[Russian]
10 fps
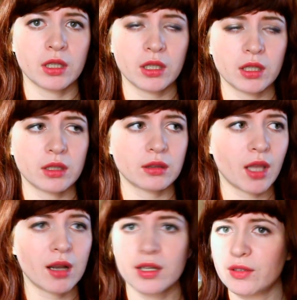И
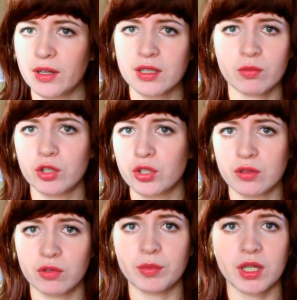так одевается
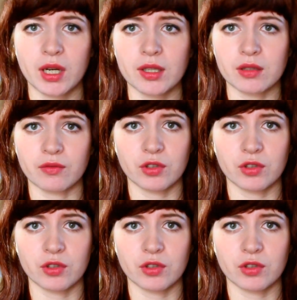большинство американцев